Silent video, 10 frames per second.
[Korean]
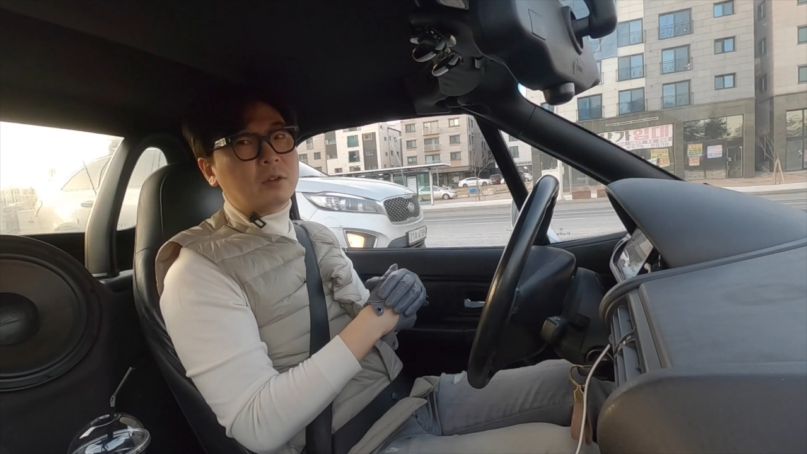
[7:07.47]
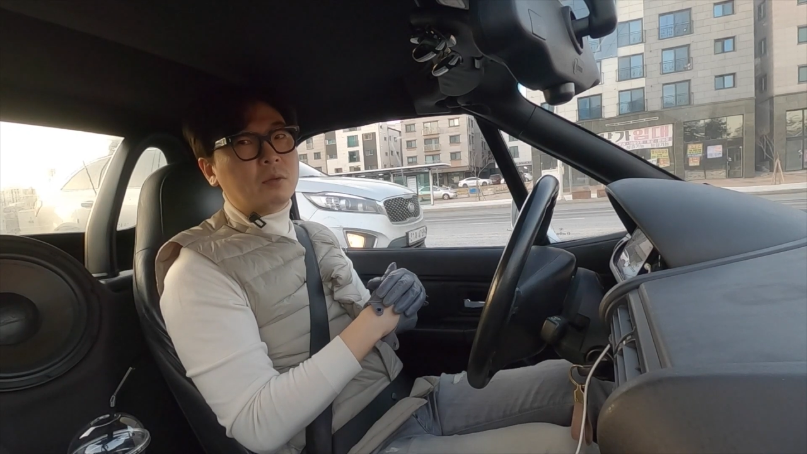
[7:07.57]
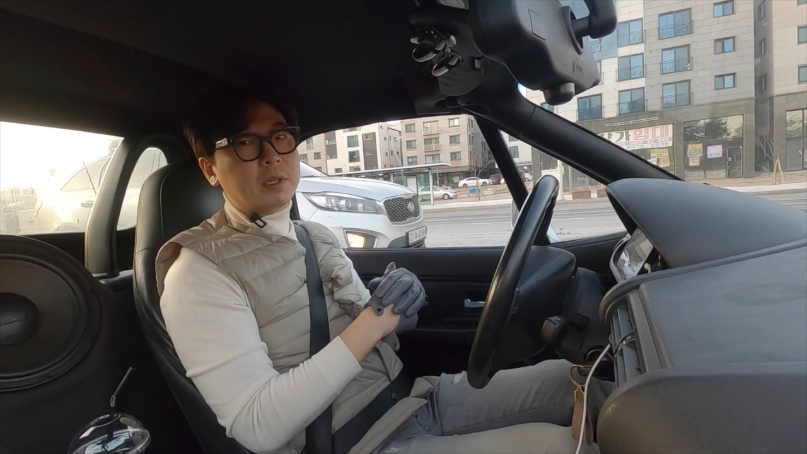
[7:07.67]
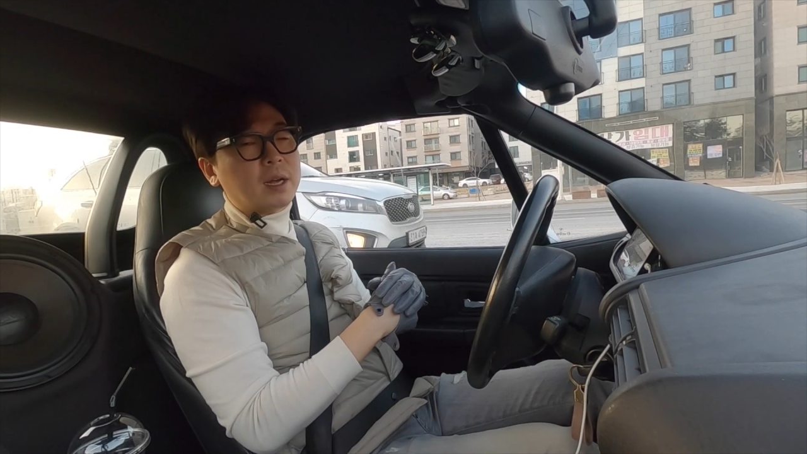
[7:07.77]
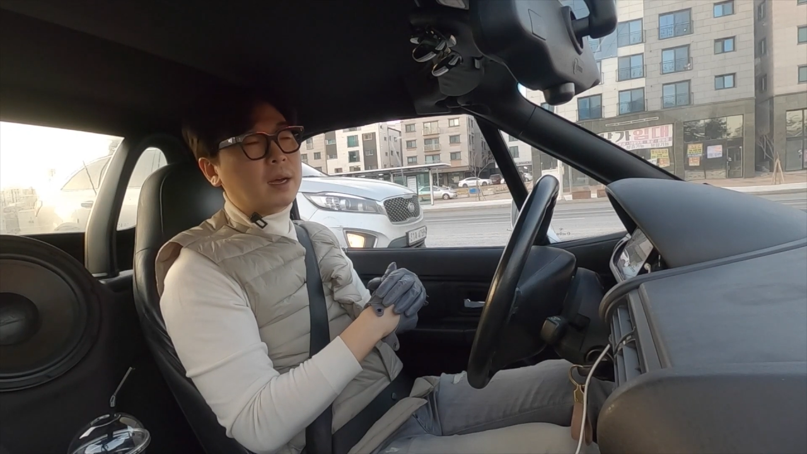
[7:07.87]

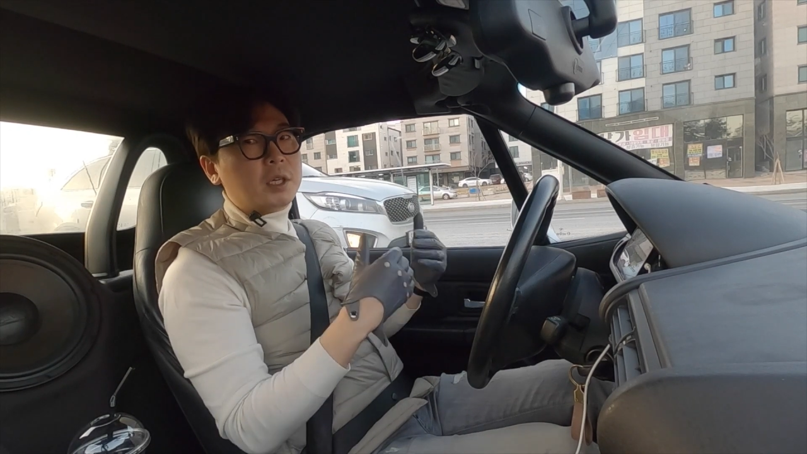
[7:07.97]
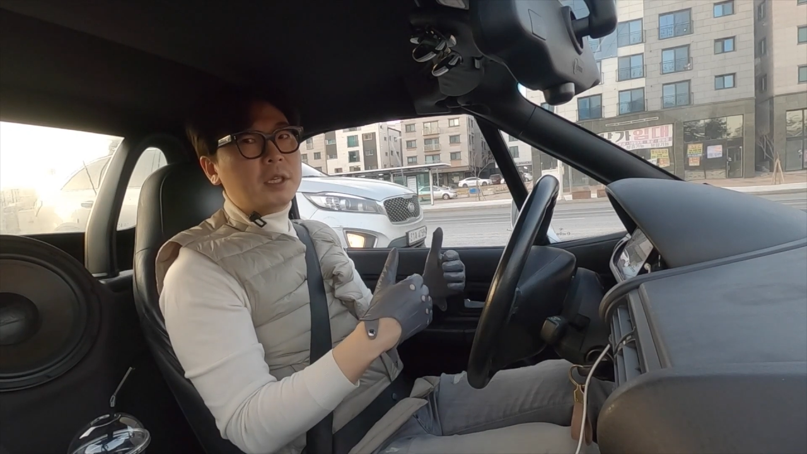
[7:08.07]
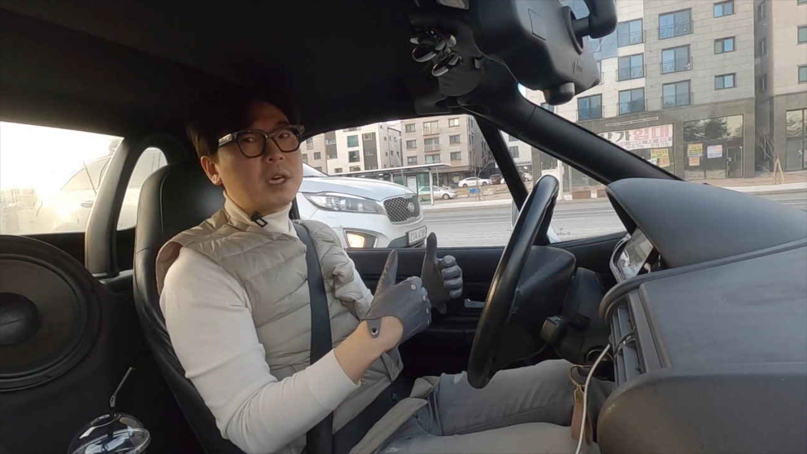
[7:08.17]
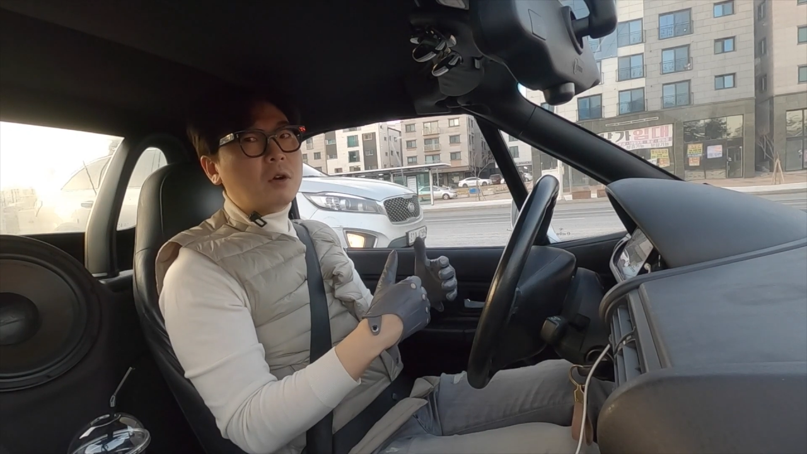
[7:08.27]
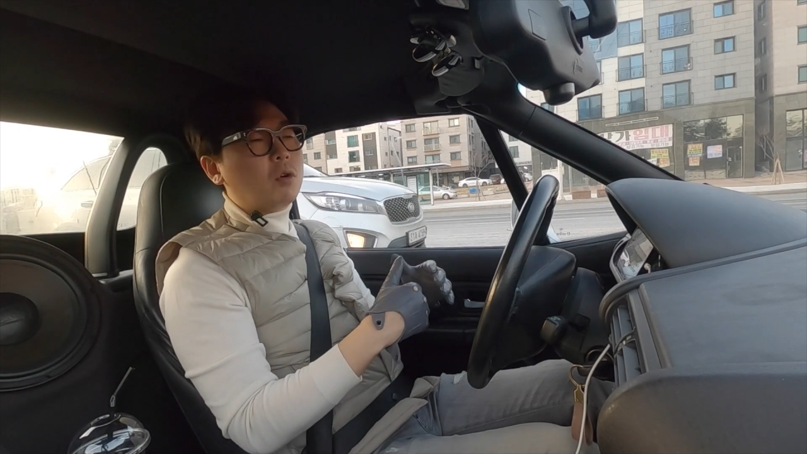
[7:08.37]
겁니다 제
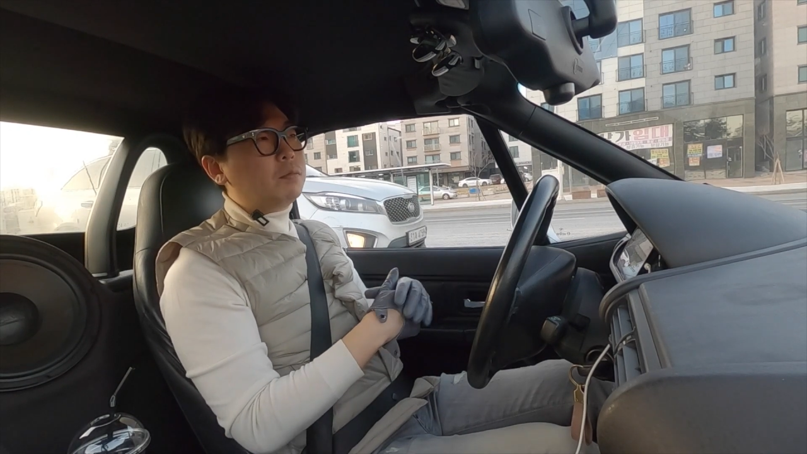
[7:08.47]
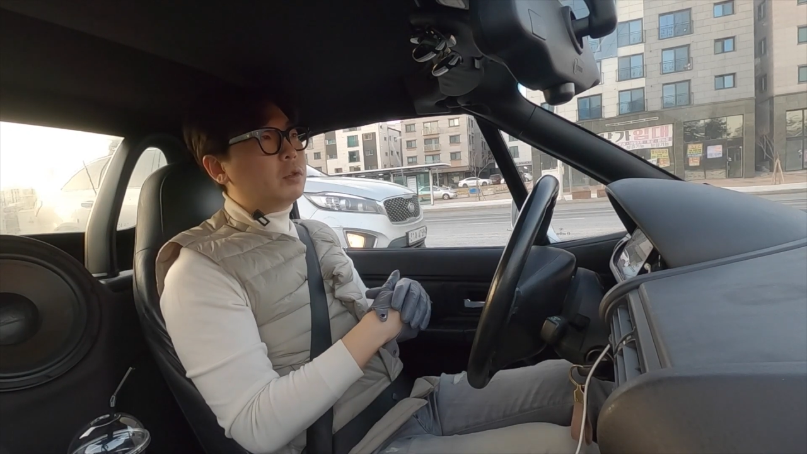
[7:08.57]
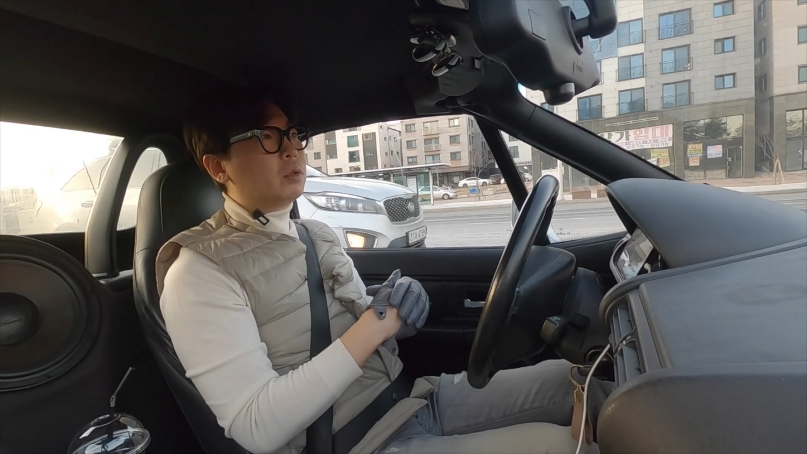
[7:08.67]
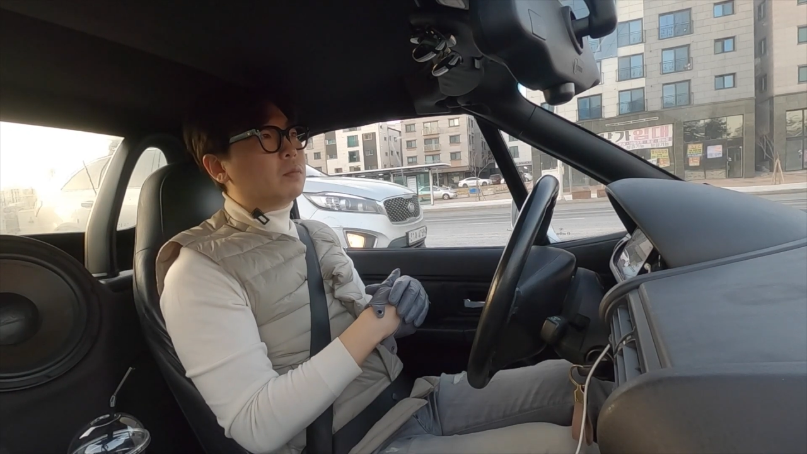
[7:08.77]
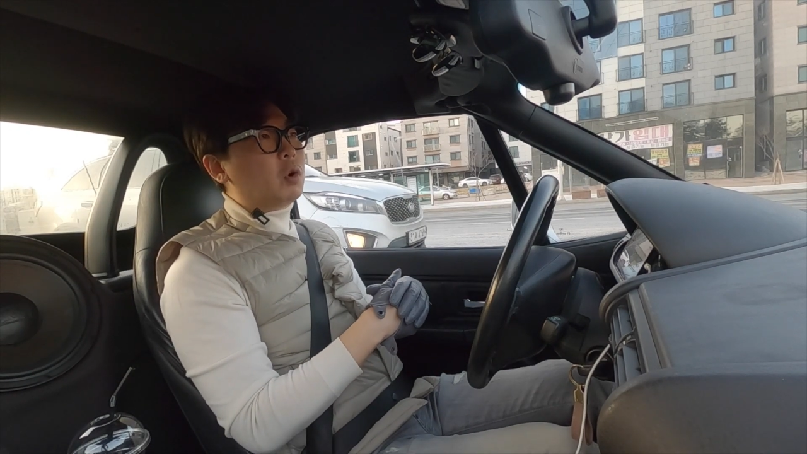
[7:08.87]

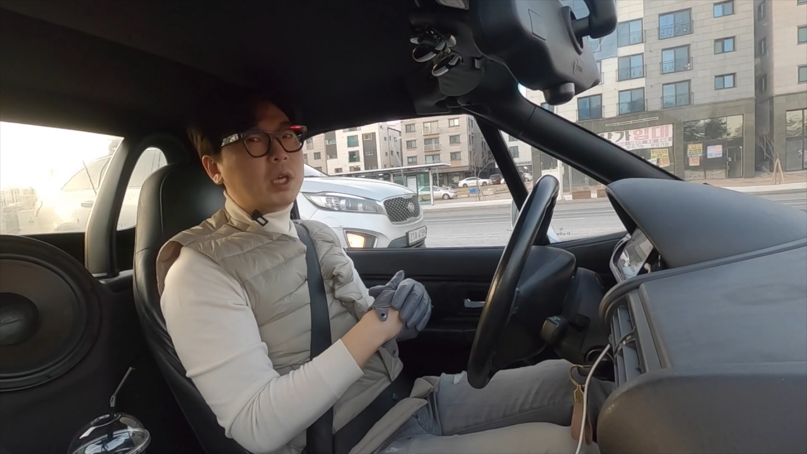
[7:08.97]
작업은 뭐